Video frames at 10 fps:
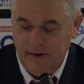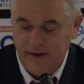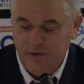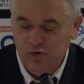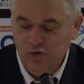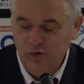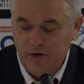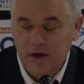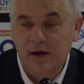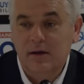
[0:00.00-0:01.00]
Bah, il y a deux
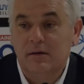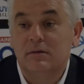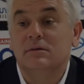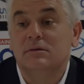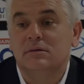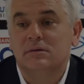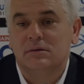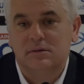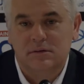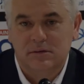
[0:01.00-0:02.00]
choses. Un, euh,
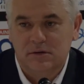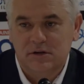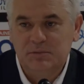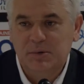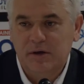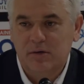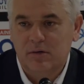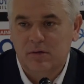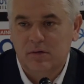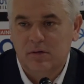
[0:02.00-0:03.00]
j'espère
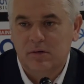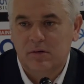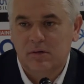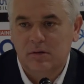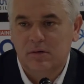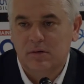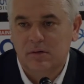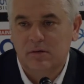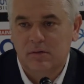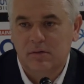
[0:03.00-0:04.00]
que
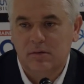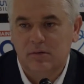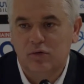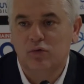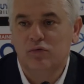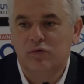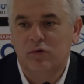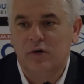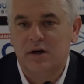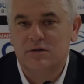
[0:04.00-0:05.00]
de
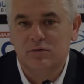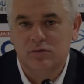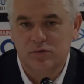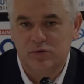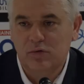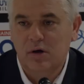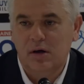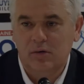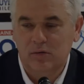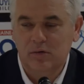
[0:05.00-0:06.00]
nouveau la leçon du
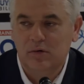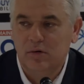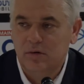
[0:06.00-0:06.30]
soir où